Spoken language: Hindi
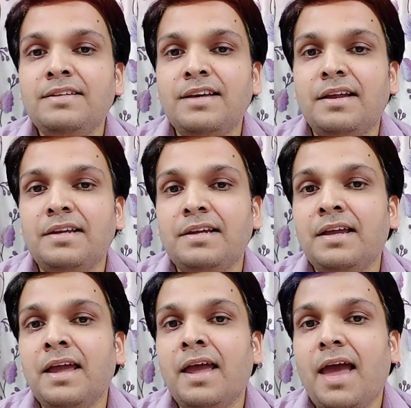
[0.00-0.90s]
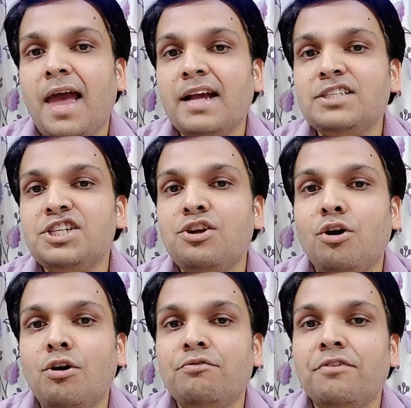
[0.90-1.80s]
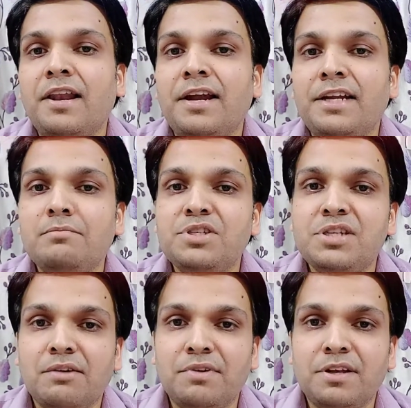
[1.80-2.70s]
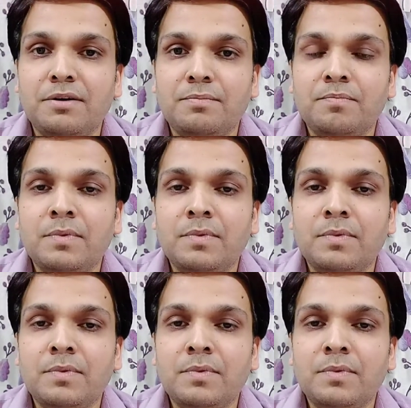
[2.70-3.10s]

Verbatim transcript: यानी एक्शन ऑफ कैलेडियम सेग्विनम